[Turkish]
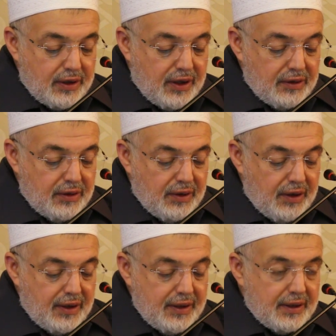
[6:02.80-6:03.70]

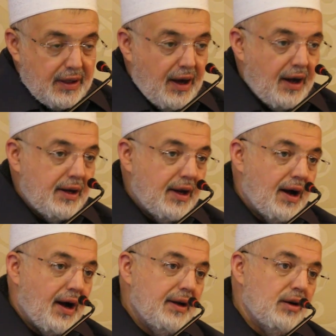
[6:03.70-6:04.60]
rıdallahi
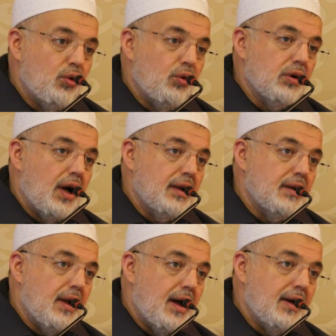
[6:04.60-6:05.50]
teala an o da
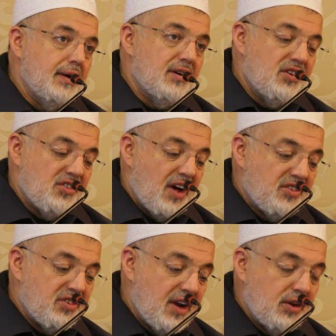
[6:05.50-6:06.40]
Allah'ın
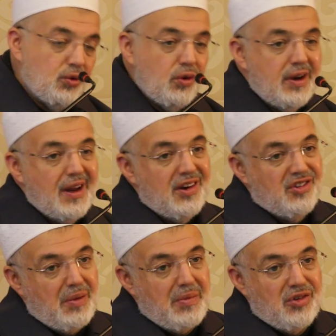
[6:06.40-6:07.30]
rızasına diyor
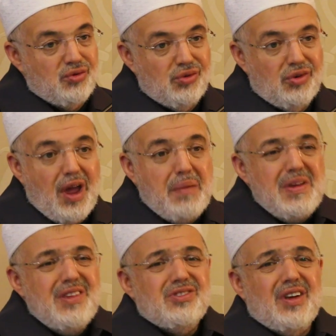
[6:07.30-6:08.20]
erişemez. Çünkü hep
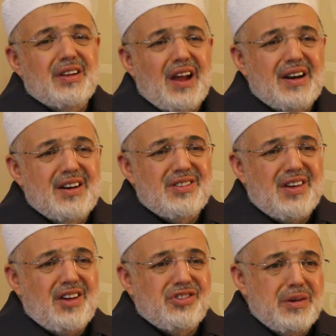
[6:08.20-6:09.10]
insanların
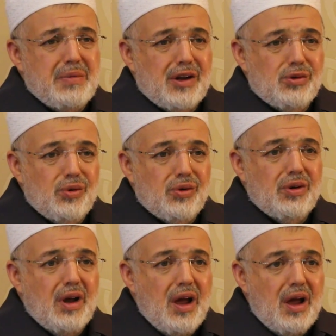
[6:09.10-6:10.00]
rızasını
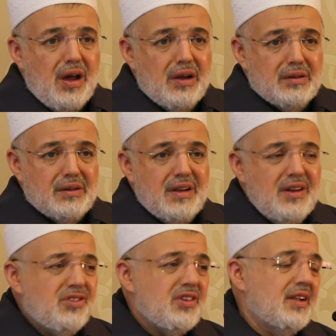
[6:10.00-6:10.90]
bekliyor.
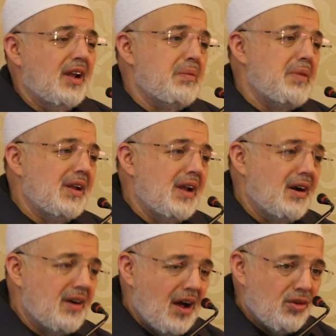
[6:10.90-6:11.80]
İnsanlar
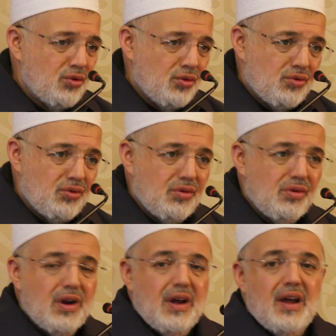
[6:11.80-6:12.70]
benden razı olsun.
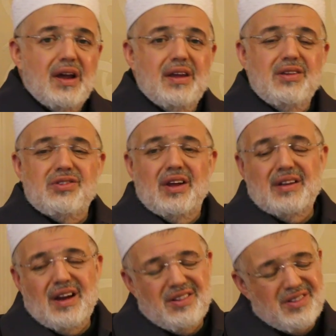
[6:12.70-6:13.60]

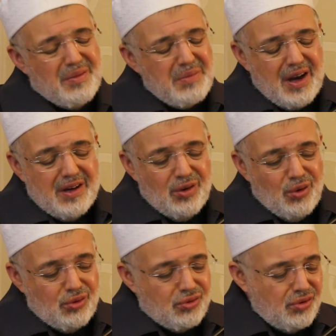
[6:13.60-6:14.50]
İnsanlar işte beni
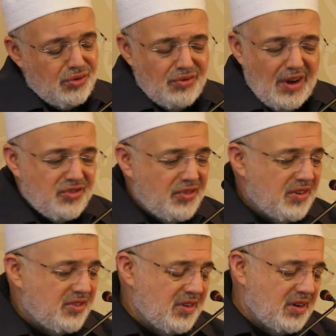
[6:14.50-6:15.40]
övsün,
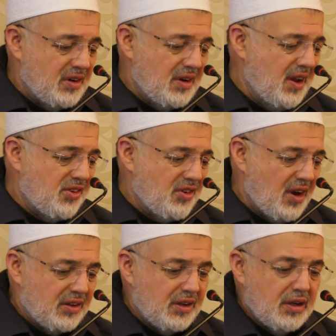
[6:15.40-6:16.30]
vasfetsin neyse
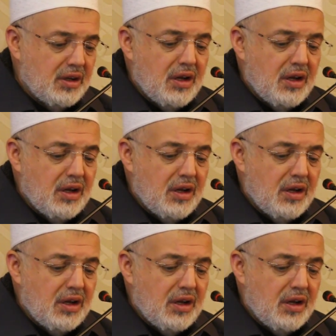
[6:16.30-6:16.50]
artık.